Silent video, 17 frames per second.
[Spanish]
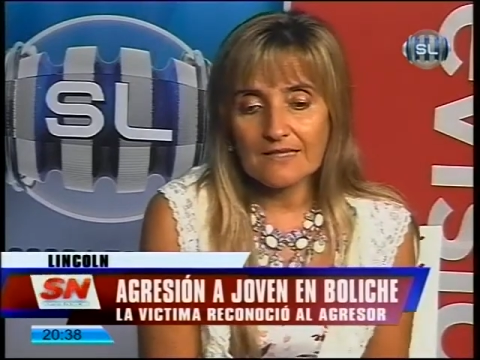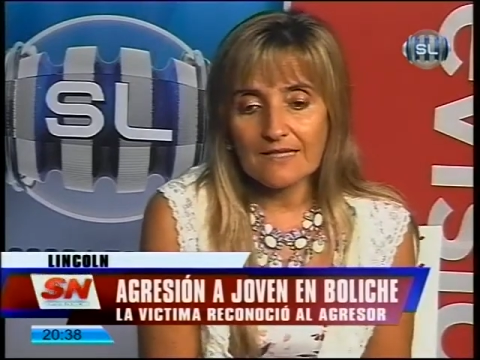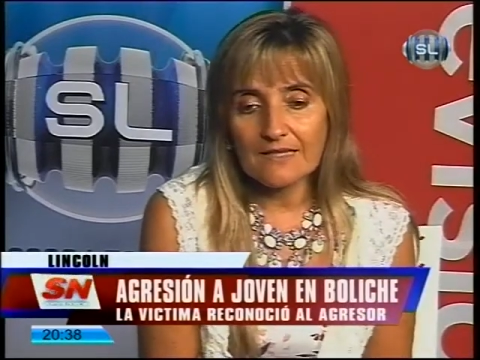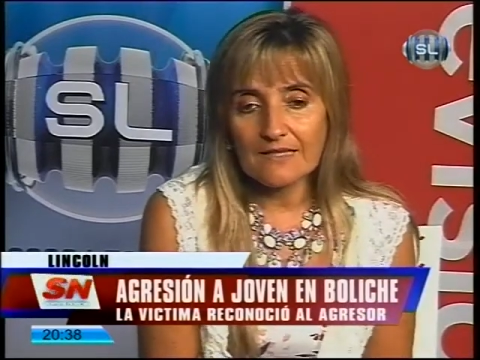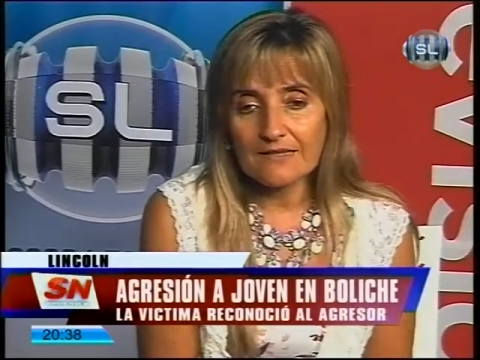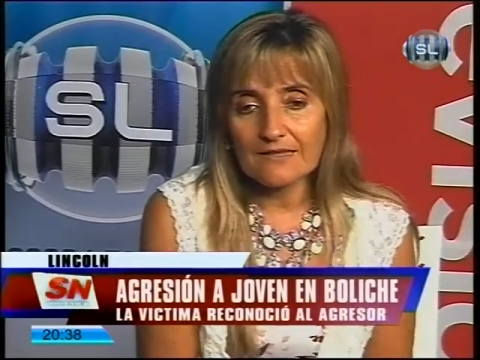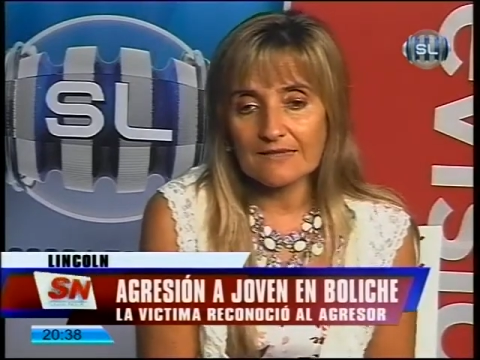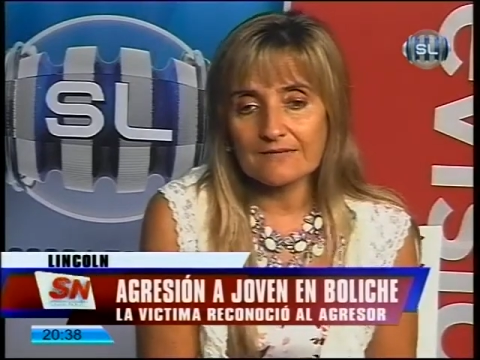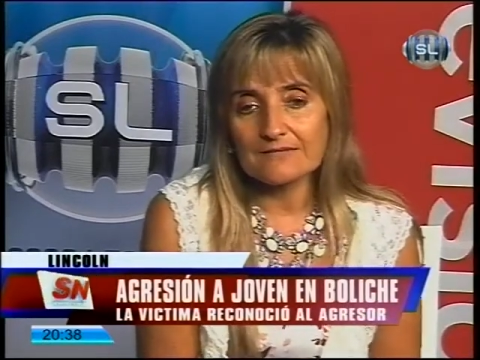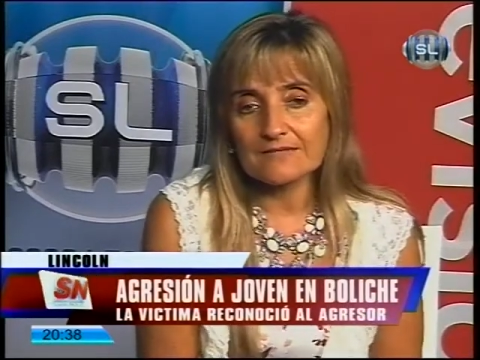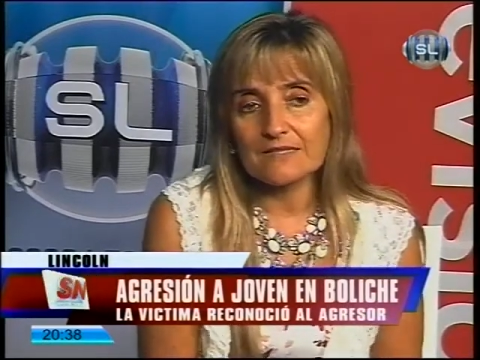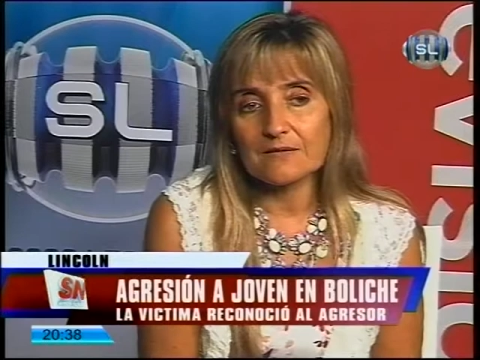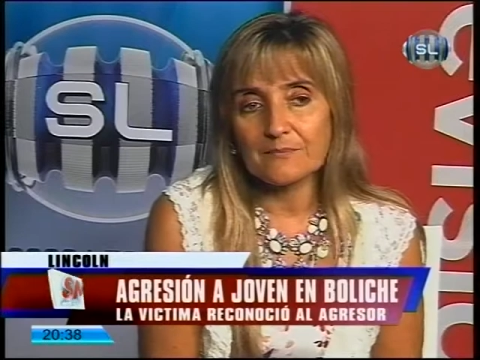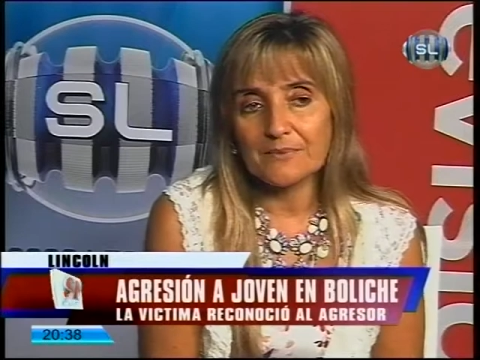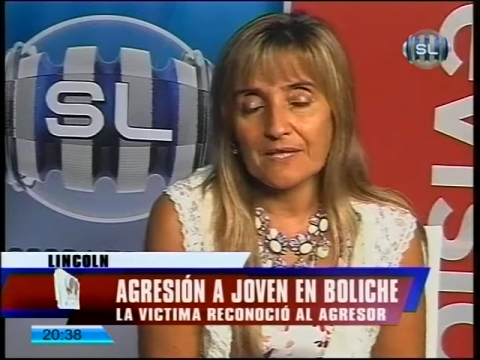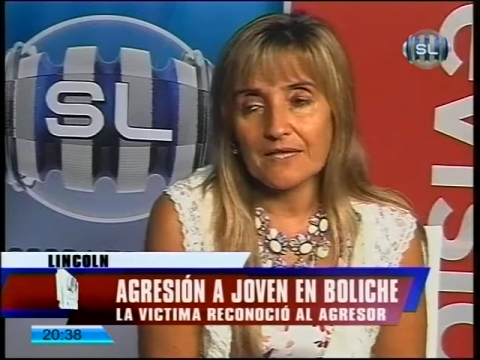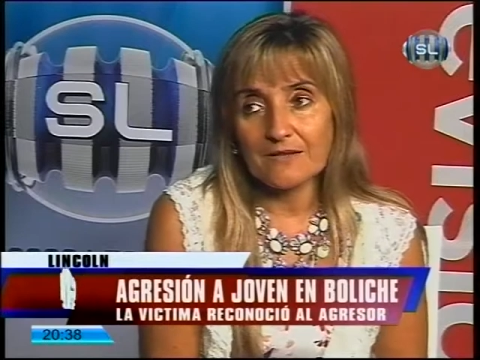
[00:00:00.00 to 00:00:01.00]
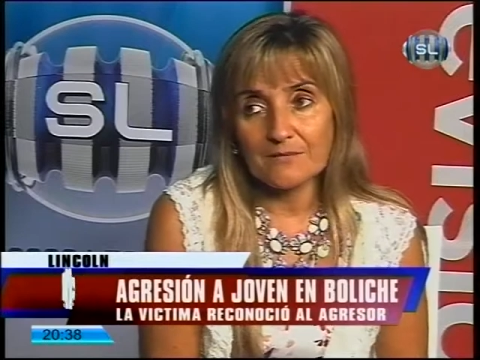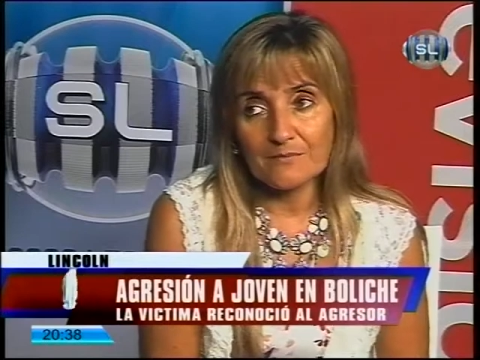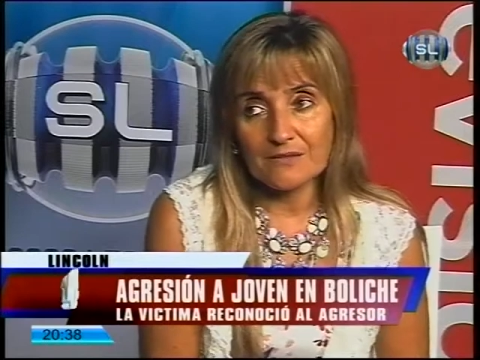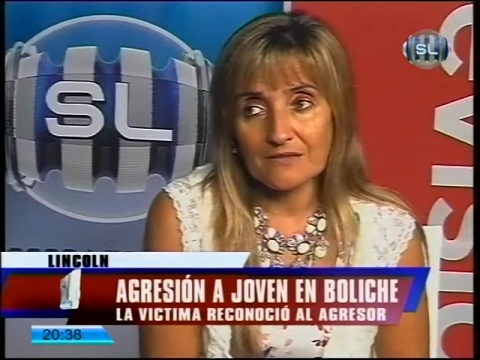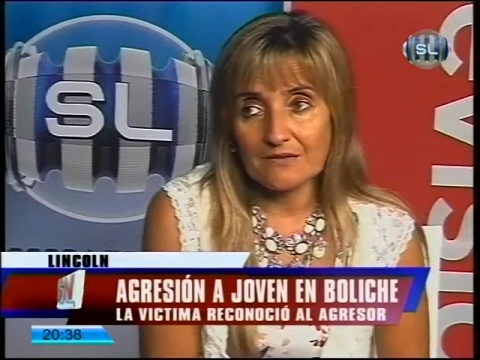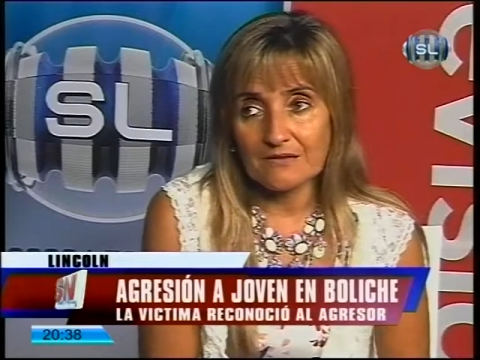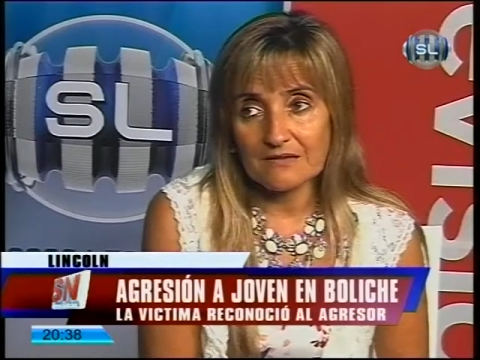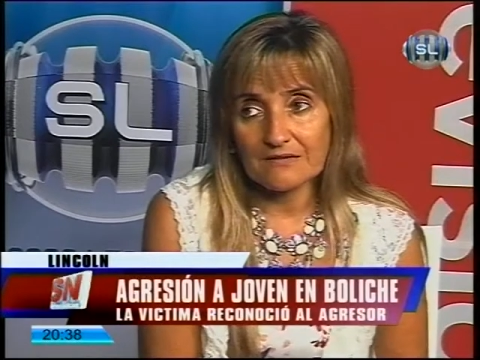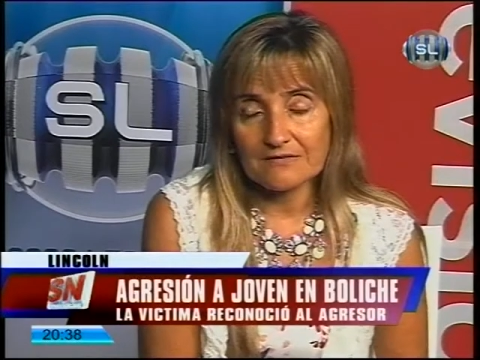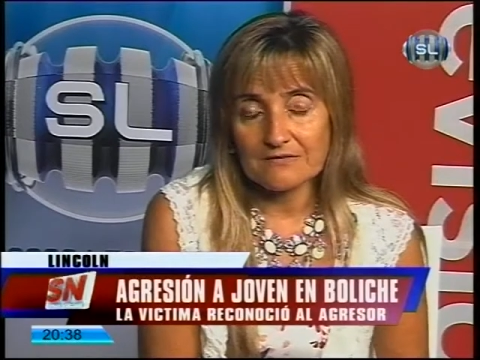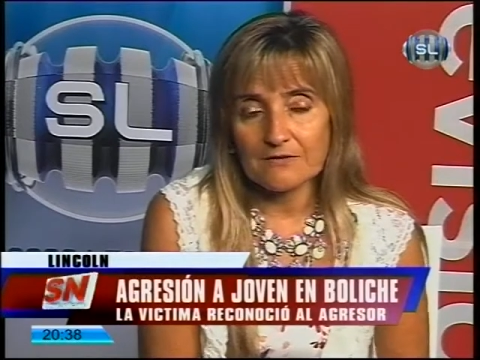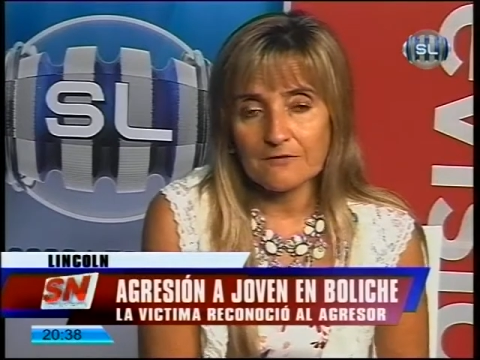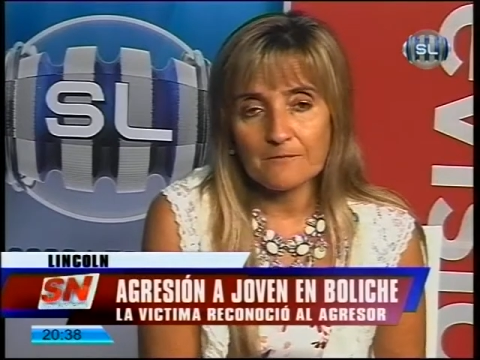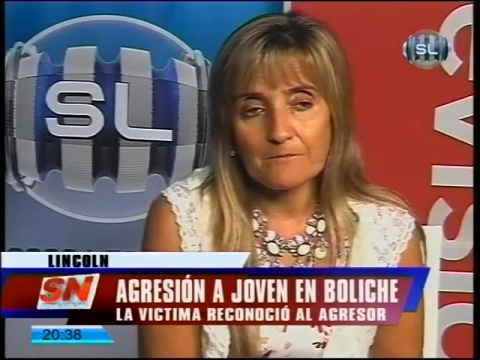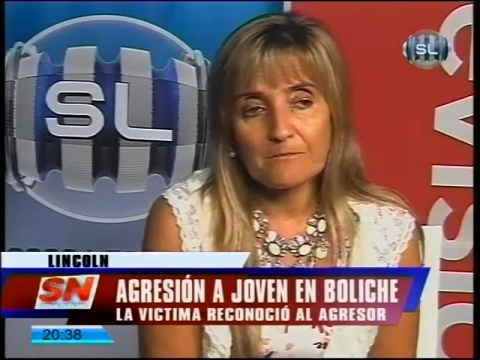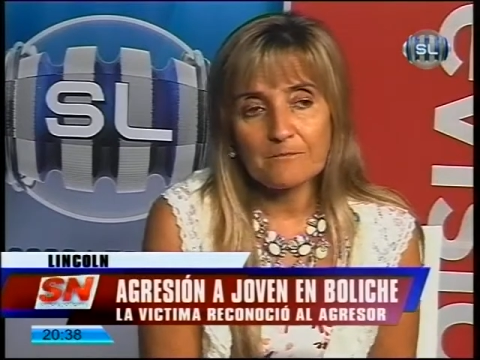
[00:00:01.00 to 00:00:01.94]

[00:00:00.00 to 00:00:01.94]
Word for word: alcanza para la investigación.